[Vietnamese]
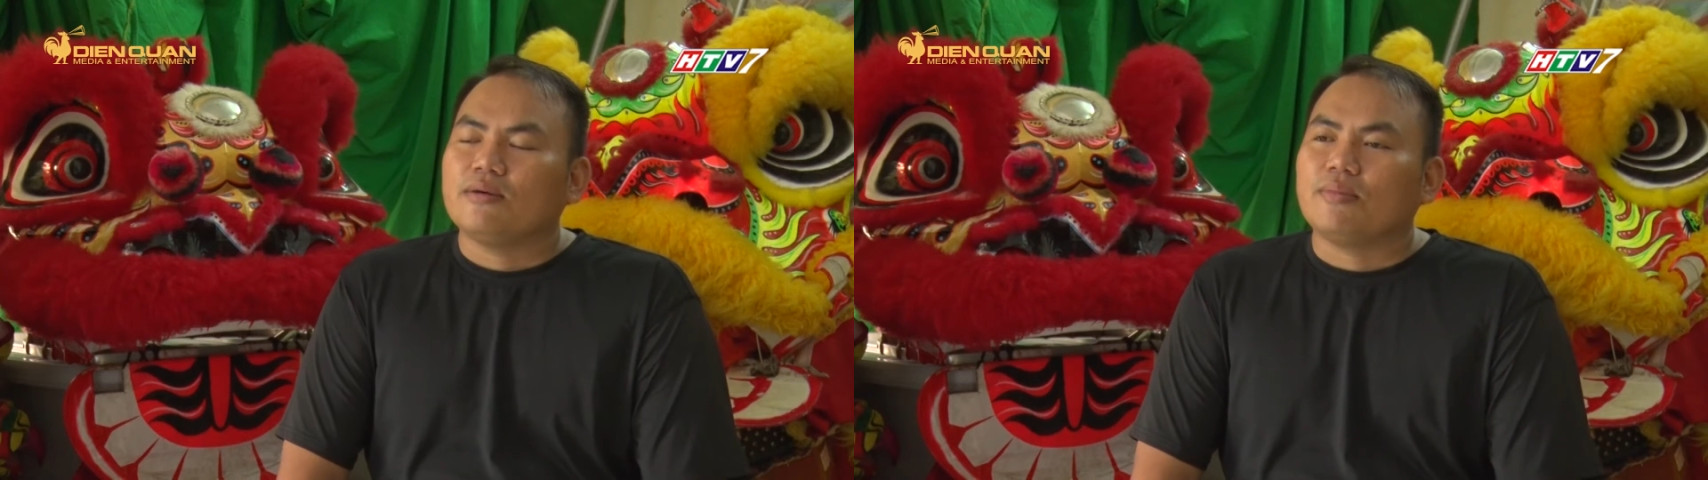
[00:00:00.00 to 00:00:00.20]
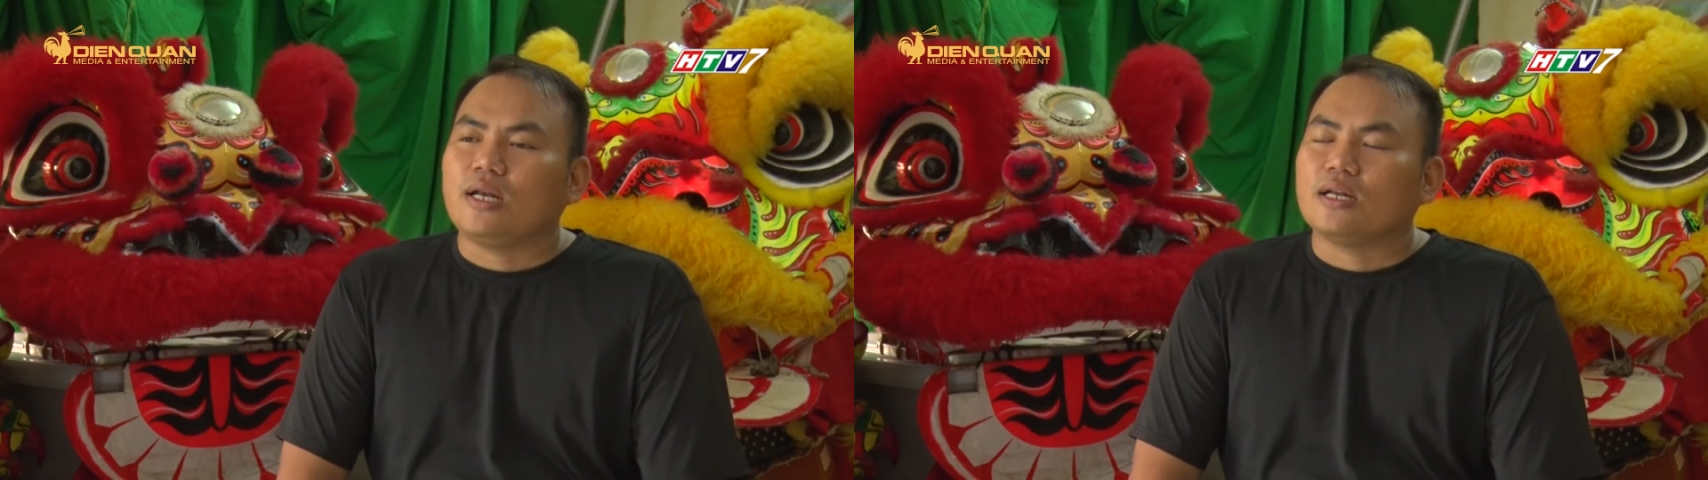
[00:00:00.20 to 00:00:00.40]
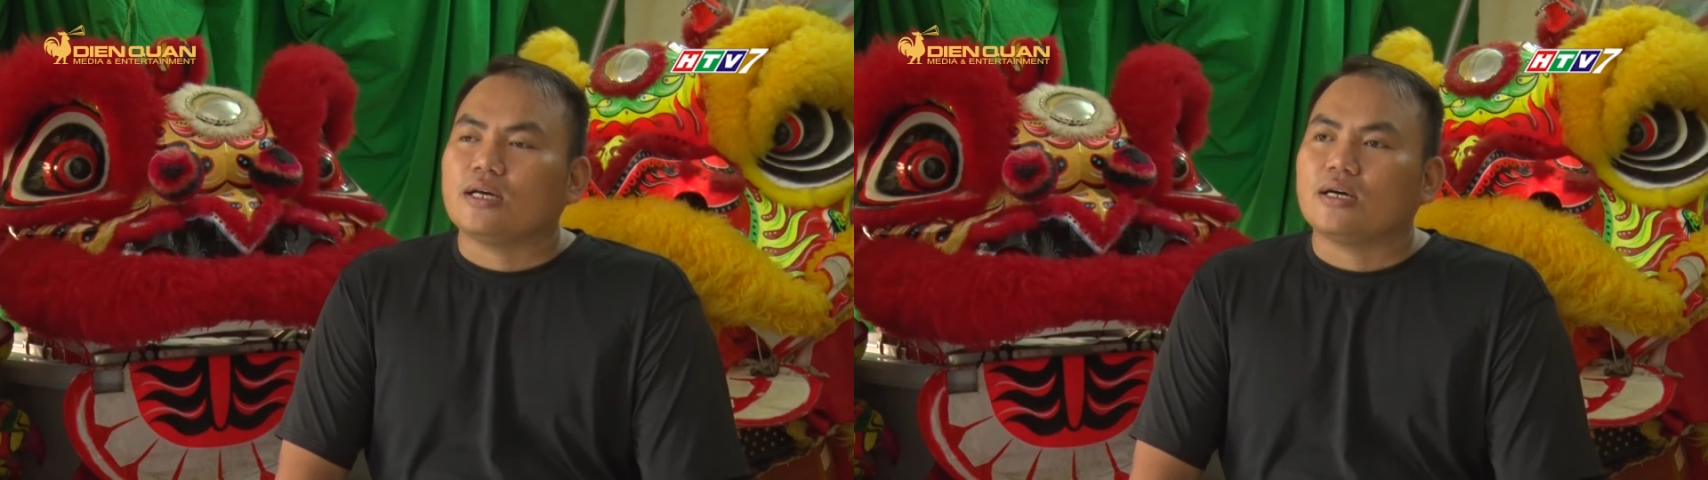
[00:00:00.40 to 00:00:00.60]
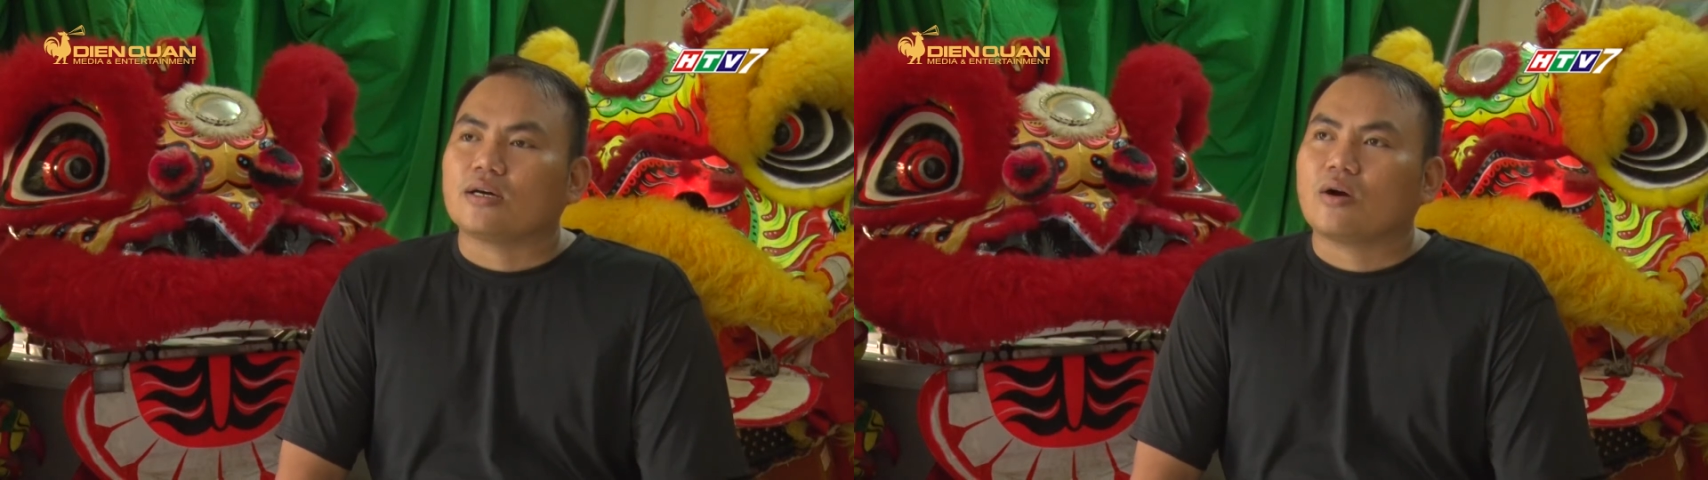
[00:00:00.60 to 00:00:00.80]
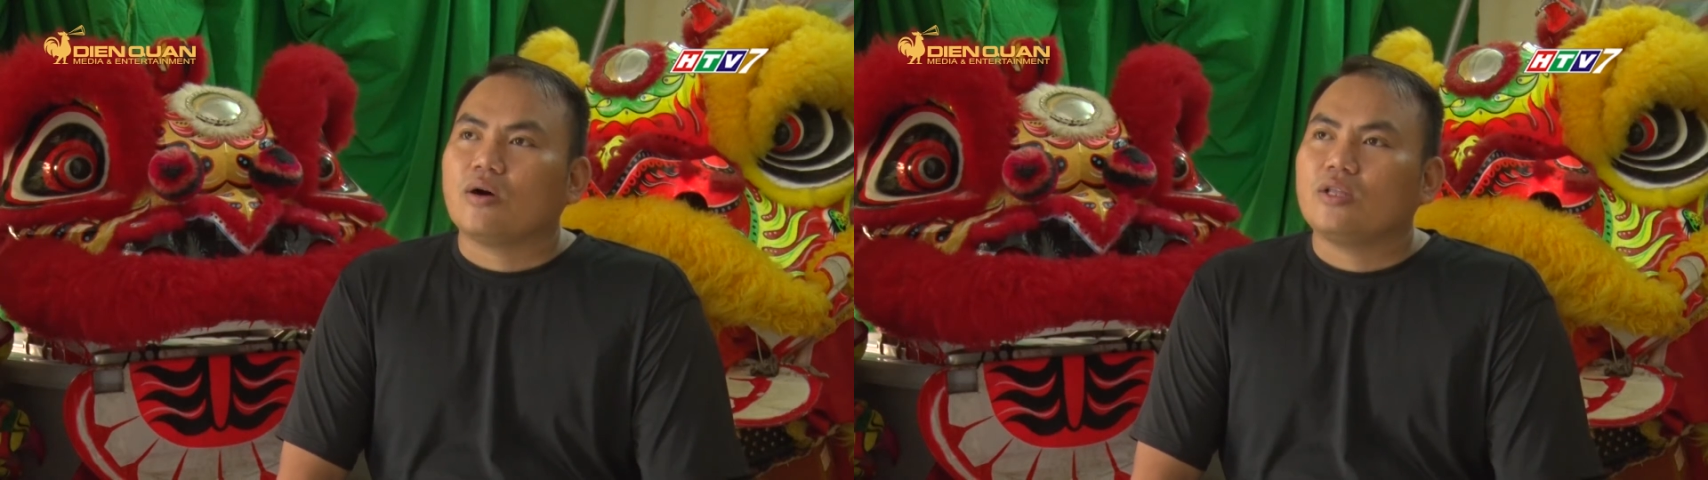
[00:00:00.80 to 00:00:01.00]
mình à,
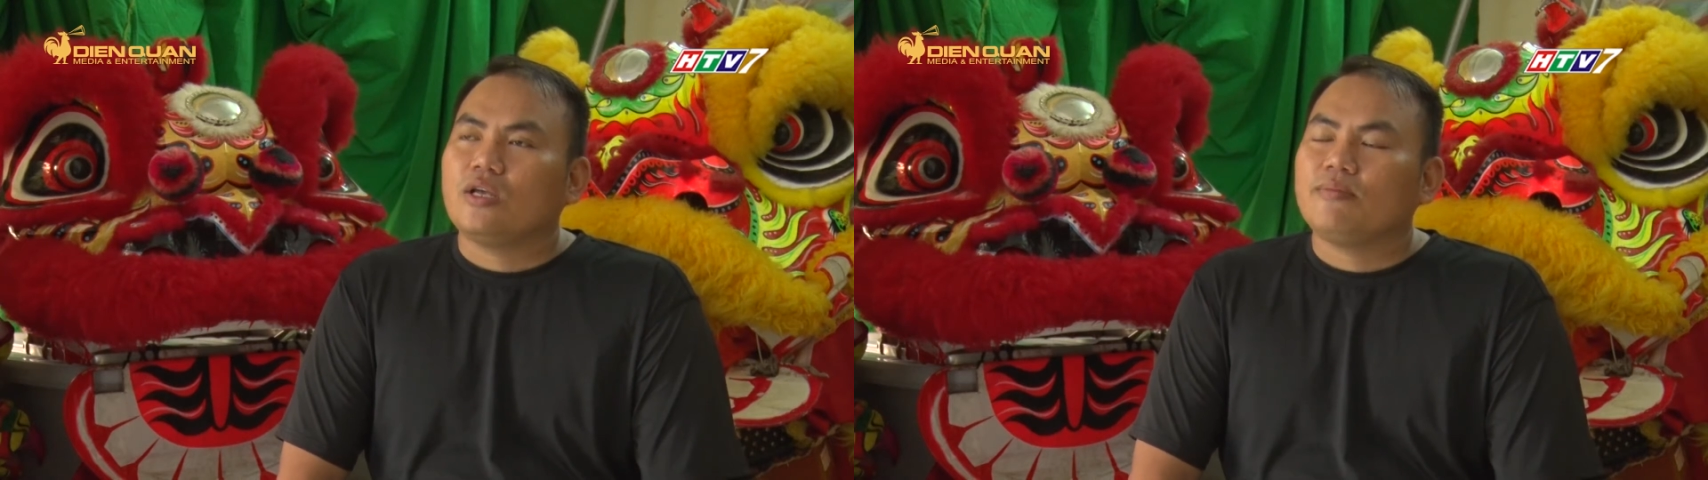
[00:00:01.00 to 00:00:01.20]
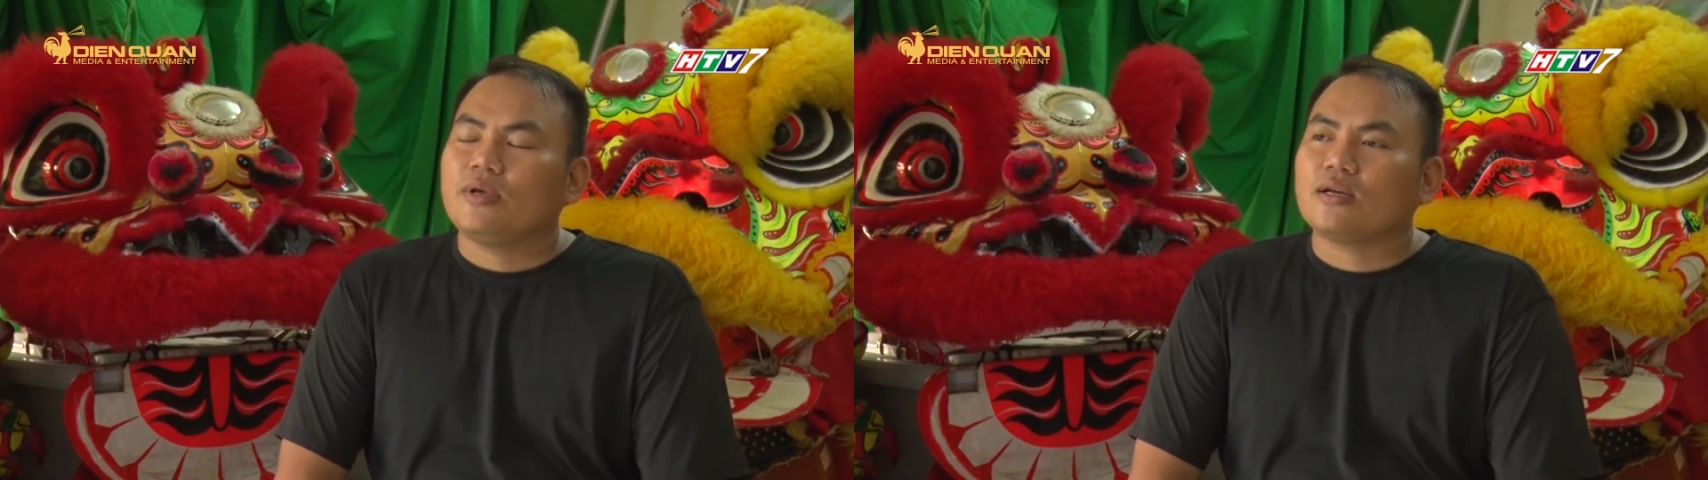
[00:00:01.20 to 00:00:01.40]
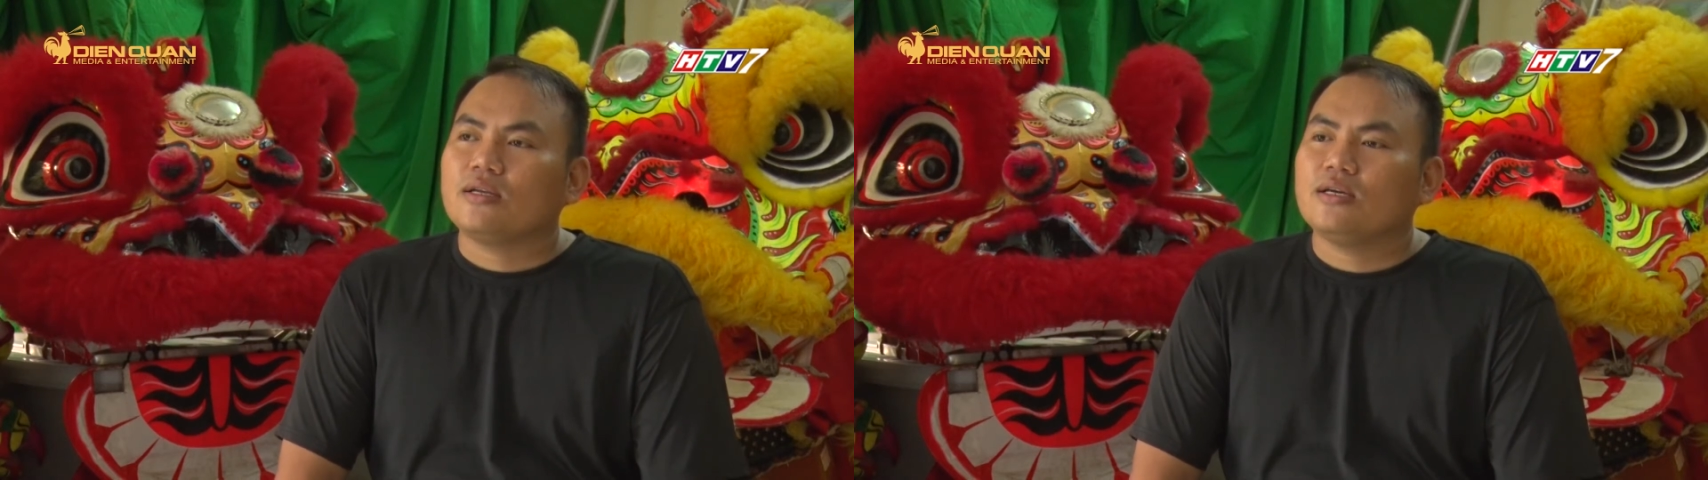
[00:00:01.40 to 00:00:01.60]
có thêm những